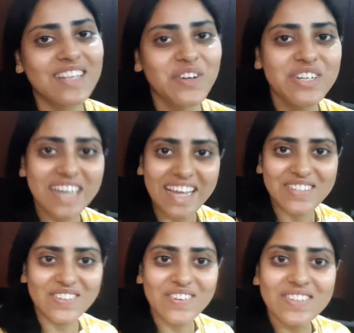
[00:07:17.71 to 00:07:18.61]
তো সেই
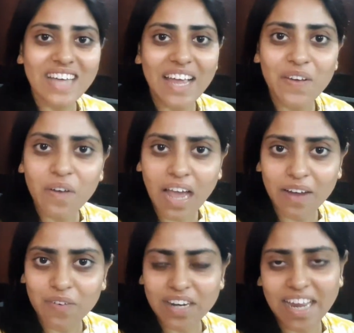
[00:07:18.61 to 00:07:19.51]
জন্য যাই হোক
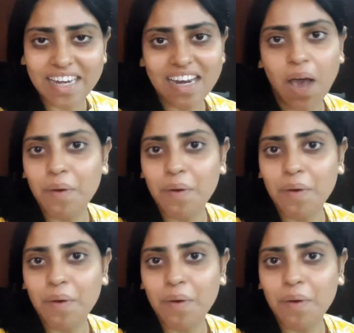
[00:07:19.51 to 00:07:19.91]
এখন গেটের